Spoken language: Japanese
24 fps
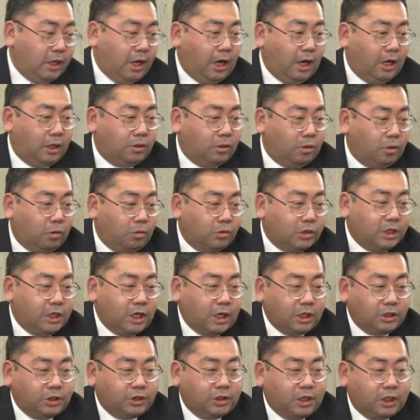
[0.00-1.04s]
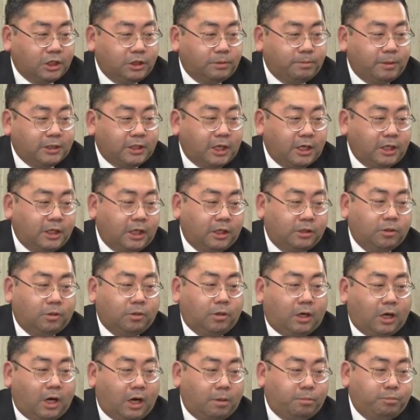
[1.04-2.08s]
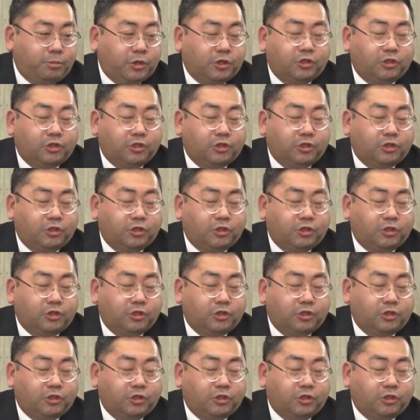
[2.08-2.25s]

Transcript: あの沖縄美ら島財団の発